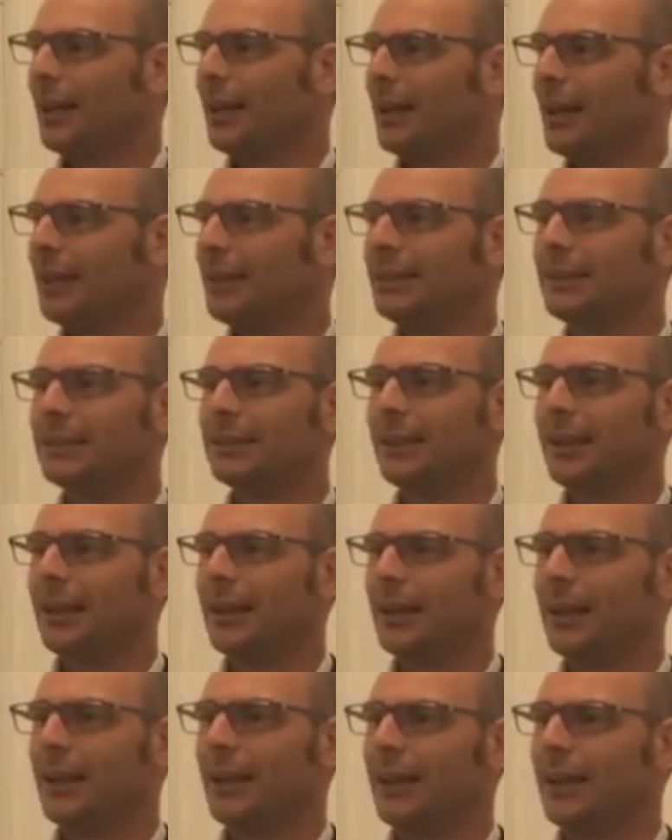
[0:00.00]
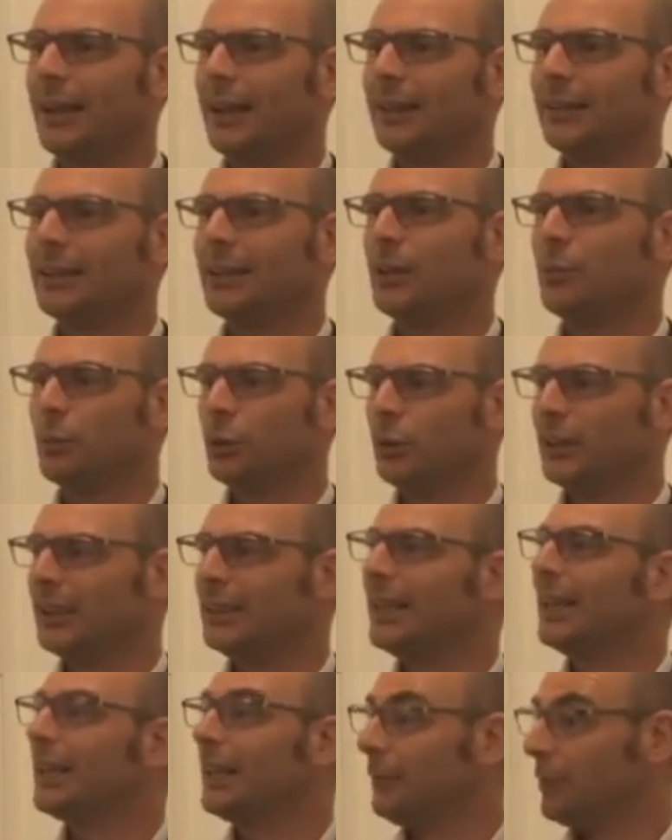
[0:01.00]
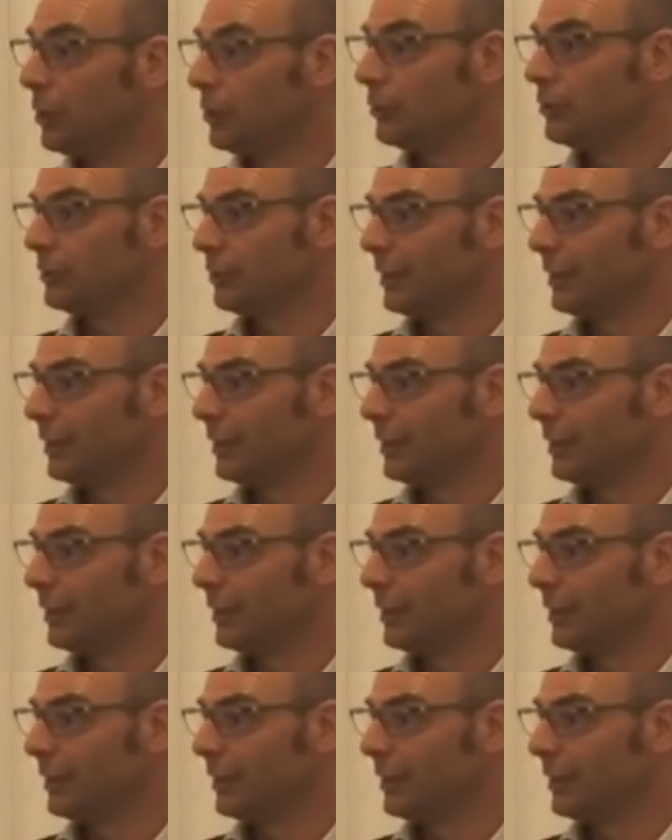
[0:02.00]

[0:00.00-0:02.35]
la lista era indebolita a livello,